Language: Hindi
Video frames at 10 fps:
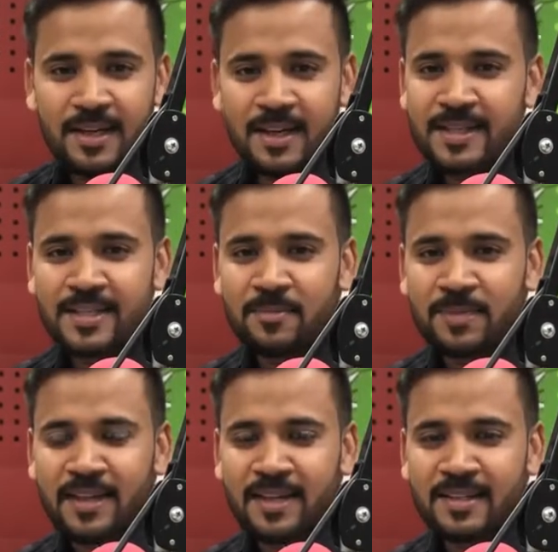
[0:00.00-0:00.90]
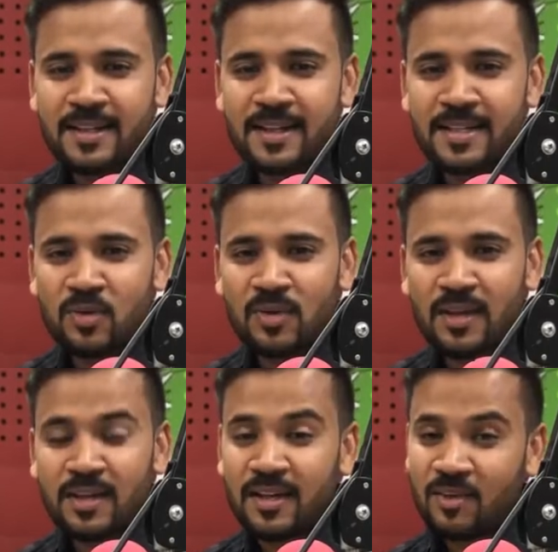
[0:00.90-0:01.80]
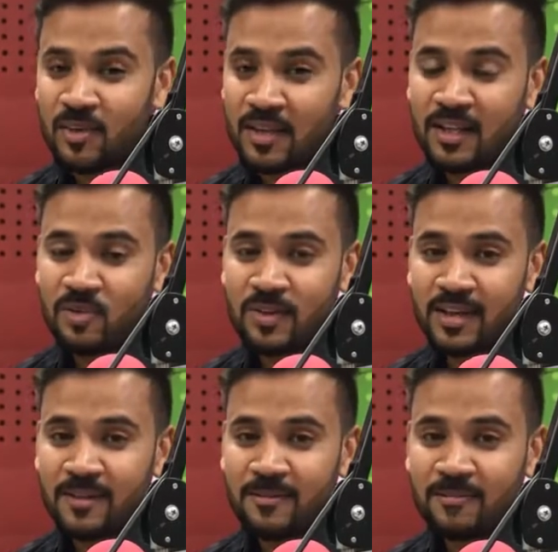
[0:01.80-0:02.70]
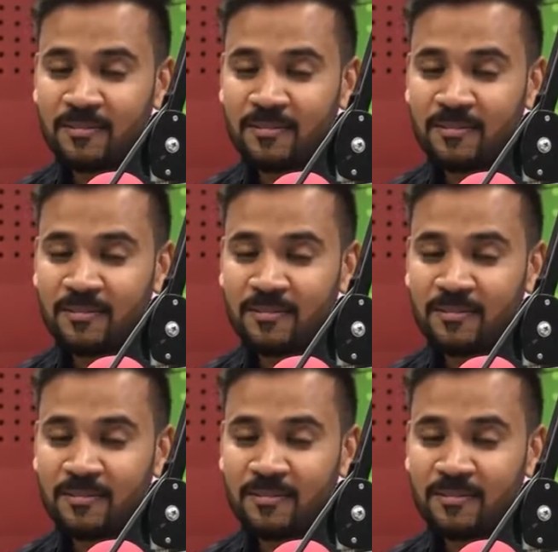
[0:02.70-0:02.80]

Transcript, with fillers: राजा ये सब देख रहा था राजा को लगा कि ये तो गलत हो गया